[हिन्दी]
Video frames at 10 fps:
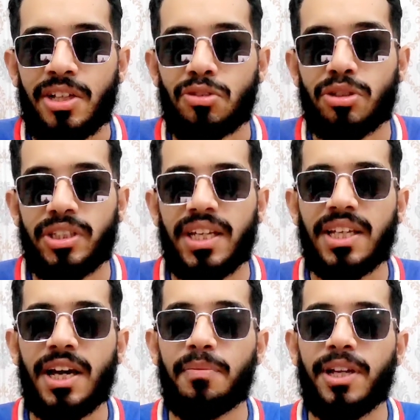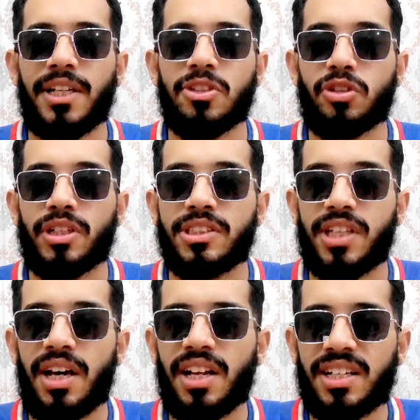तो देखिए हमारे जो कि
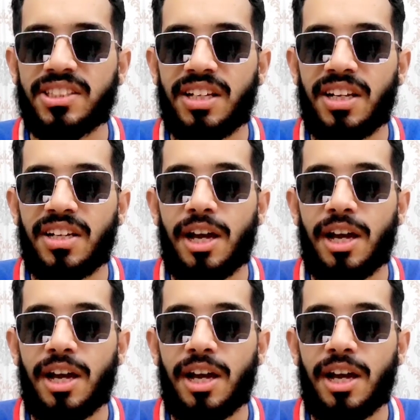सारा का सारा